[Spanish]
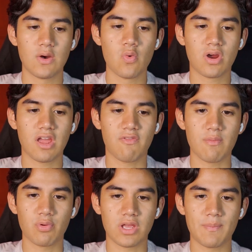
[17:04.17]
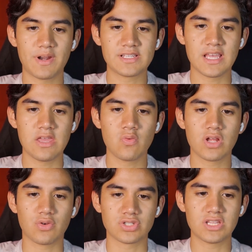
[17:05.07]
un jefe. Porque aparece ahí
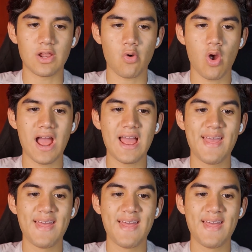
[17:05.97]
una cosita roja